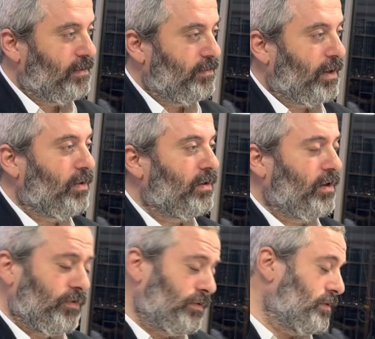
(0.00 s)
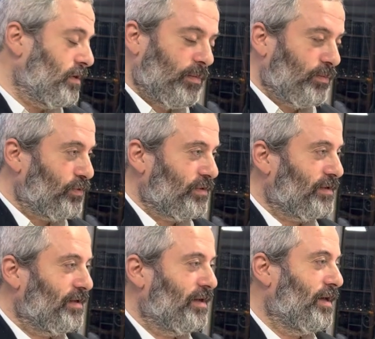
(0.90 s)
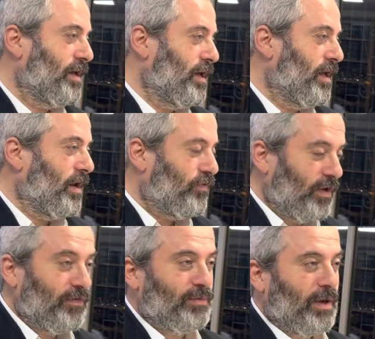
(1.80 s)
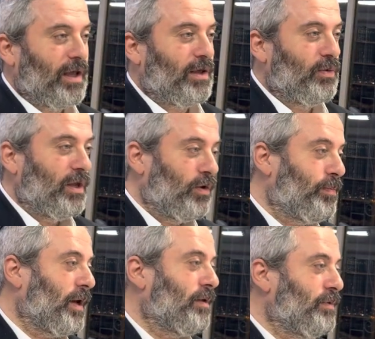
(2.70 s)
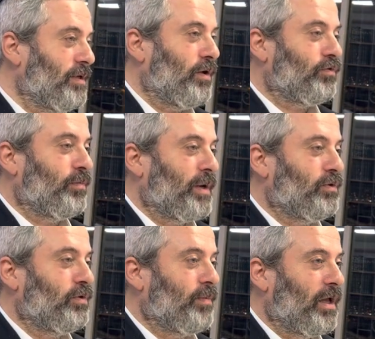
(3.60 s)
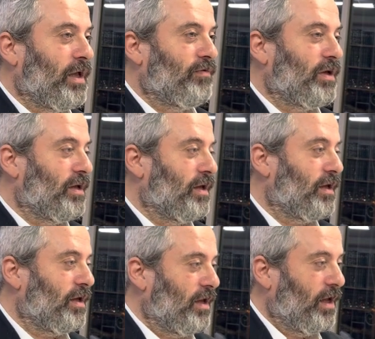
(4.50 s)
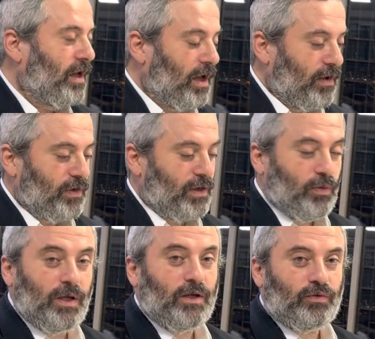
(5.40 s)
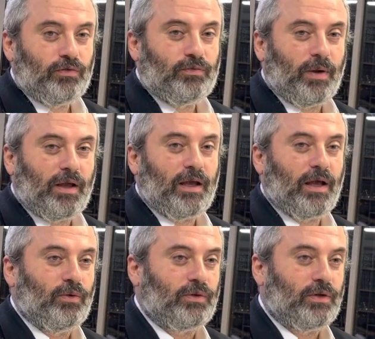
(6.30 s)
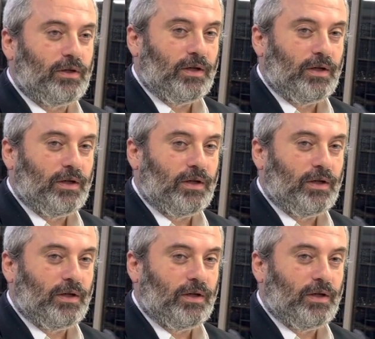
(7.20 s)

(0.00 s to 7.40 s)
Pardon La fille aussi, la même chose. La fille avait se marier avec lui, le père il lui dit non, je veux pas que tu te maries avec. Euh, avec lui, je vais te marier avec un autre.